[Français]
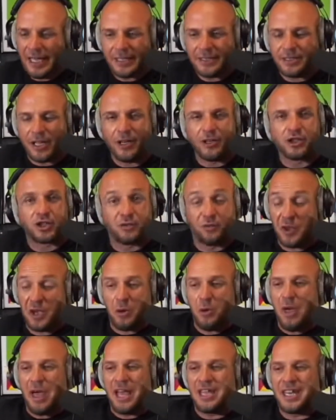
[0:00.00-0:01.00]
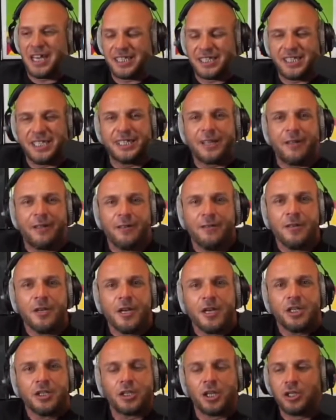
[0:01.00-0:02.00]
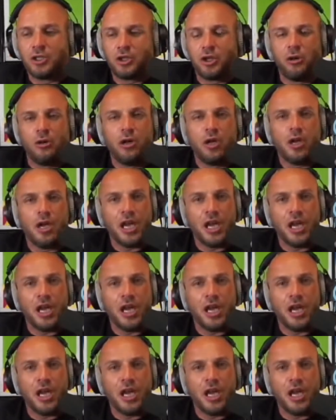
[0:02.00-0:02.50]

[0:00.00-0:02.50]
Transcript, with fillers: attends, je fais croire un accident je, je...